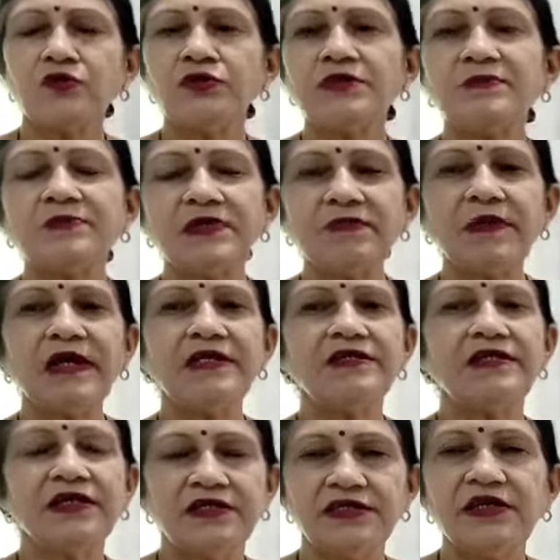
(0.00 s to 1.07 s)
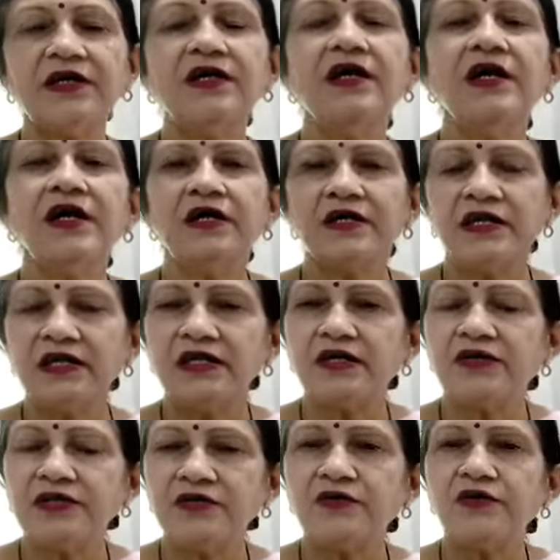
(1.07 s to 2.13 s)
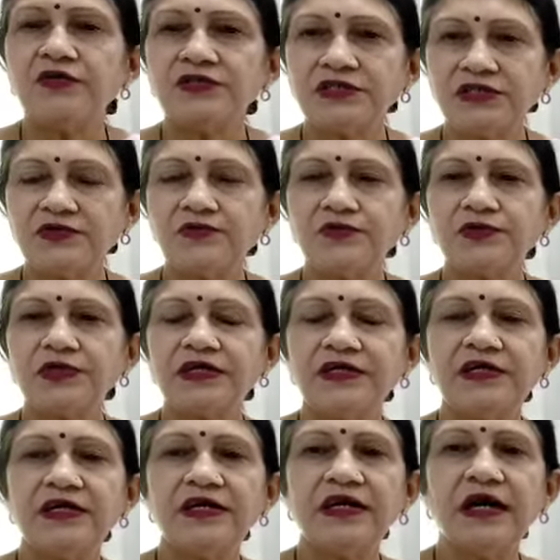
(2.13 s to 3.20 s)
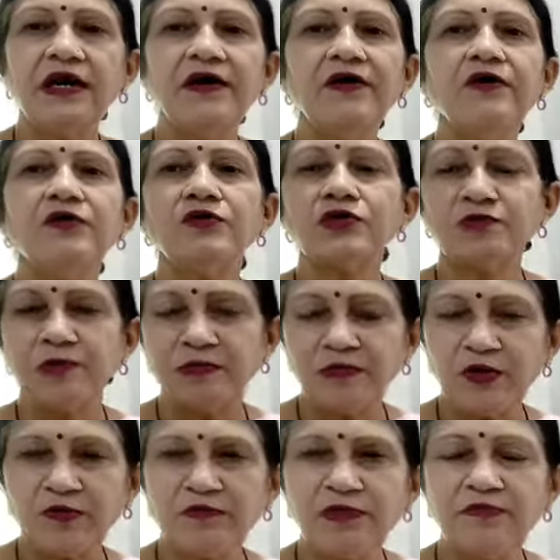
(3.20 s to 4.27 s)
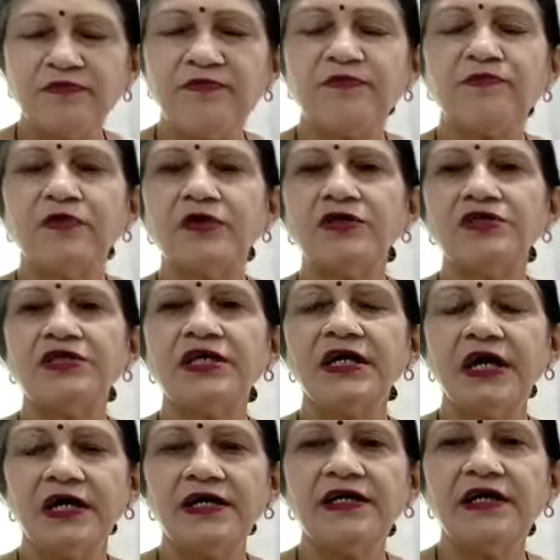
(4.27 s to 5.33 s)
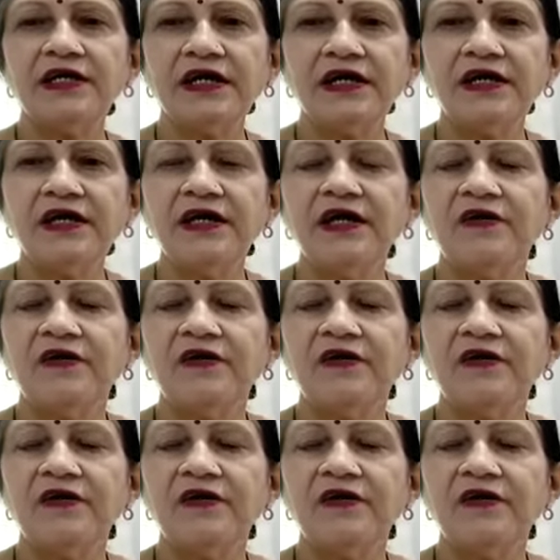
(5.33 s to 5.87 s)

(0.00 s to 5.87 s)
तो सबसे पहले देखिए कि लकड़ी कौन सी यूज़ की गई है उस पर प्रॉपर पॉलिशिंग है या नहीं